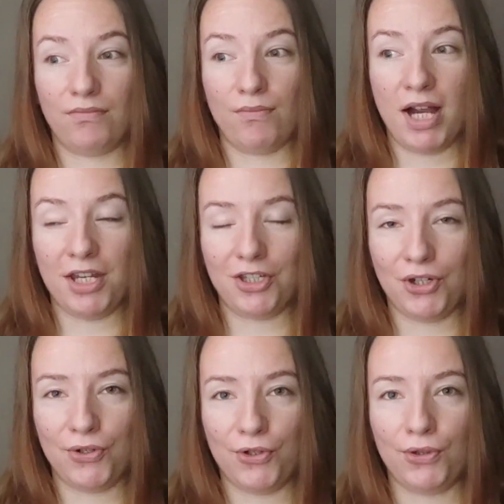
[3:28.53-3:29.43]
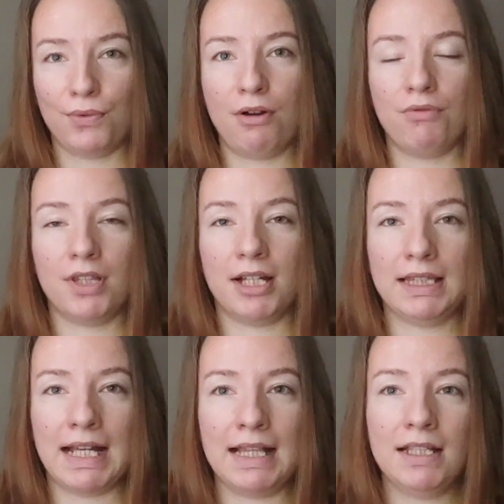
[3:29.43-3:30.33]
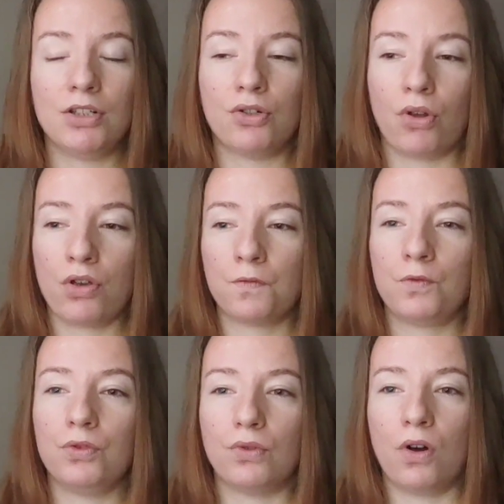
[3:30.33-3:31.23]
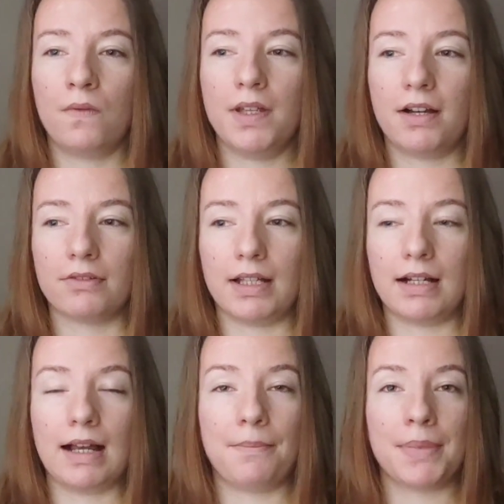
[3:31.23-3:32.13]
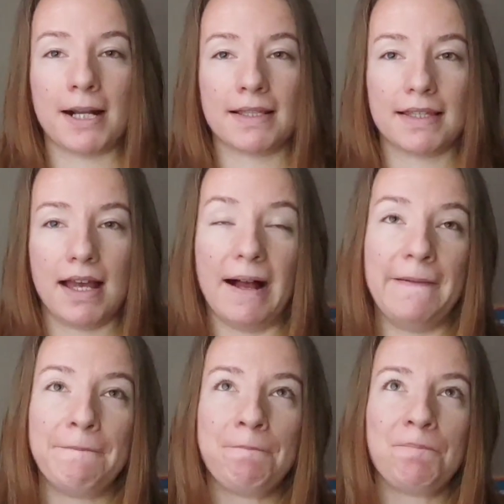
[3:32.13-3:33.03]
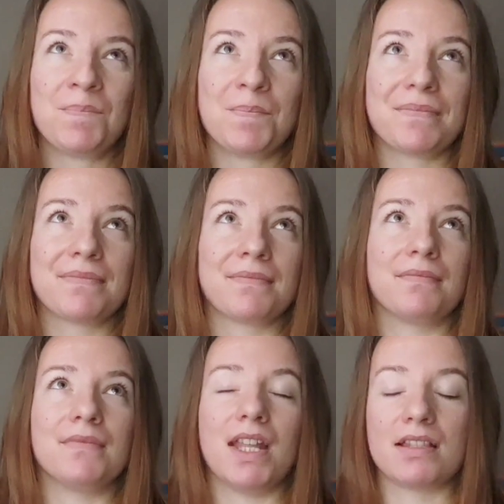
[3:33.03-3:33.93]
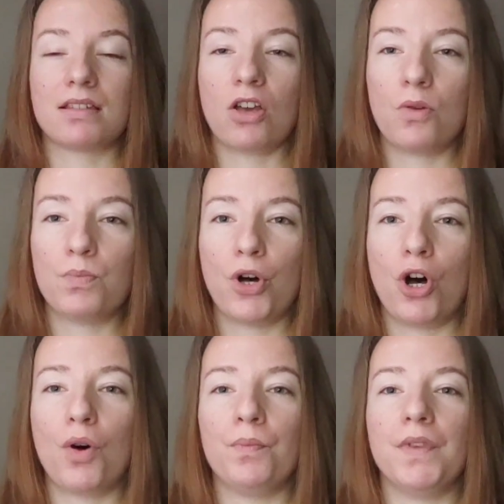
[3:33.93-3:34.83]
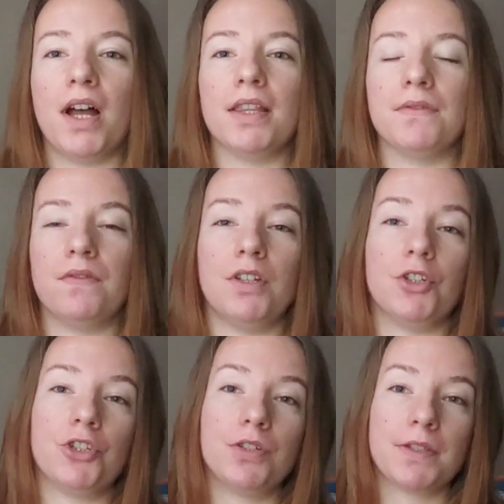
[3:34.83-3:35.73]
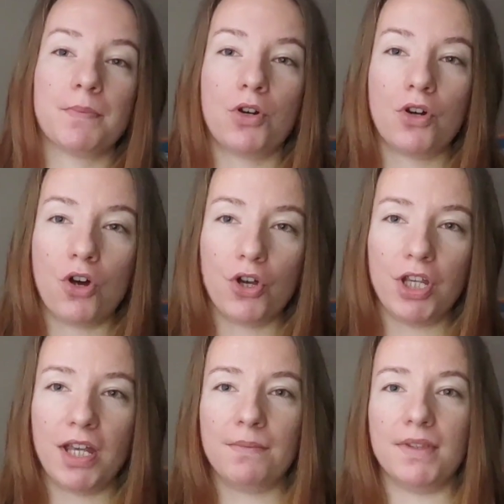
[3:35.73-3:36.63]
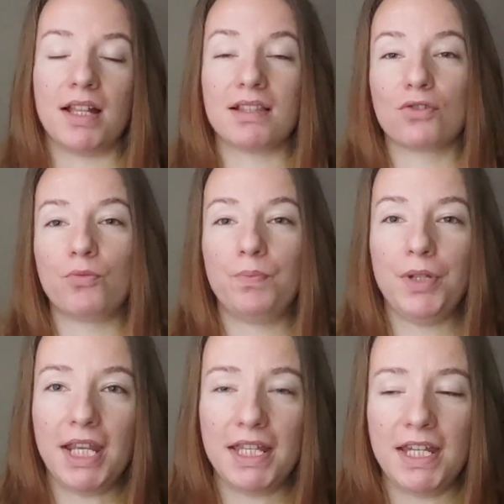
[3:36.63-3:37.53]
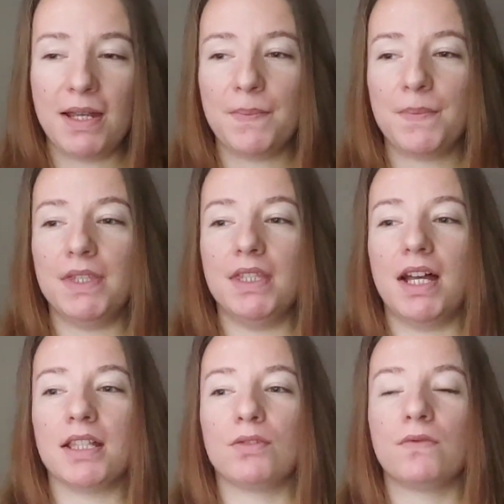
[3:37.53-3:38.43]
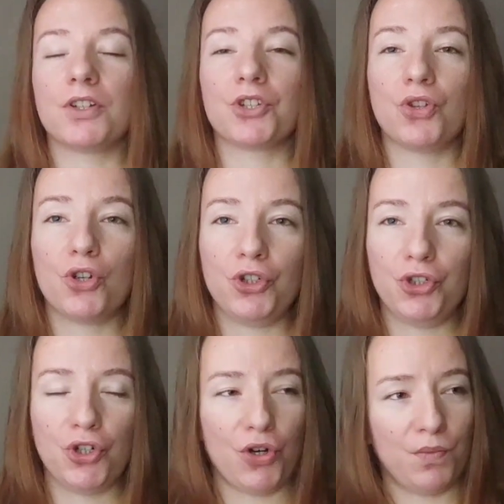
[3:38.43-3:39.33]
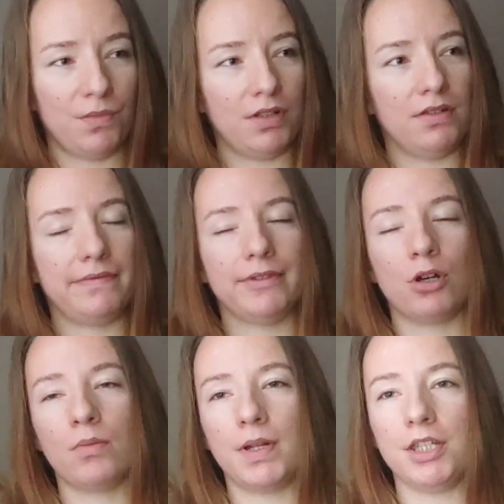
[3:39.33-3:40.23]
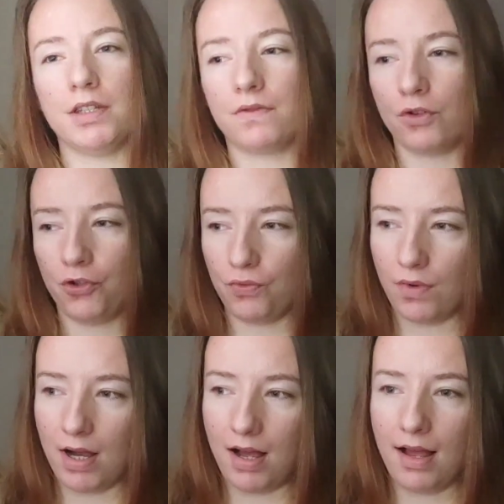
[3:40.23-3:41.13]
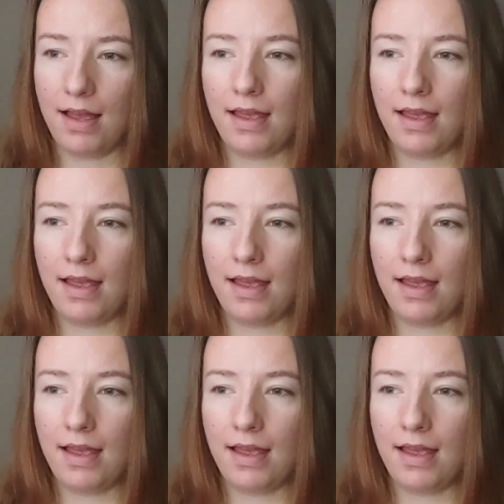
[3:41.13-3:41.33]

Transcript: magicznego rytuału i tak dalej, tylko rozwój duchowy jako taka praca mm, nad sobą, nad wewnętrznym spokojem, nad skupieniem, nad uważnością. W to będzie wchodziła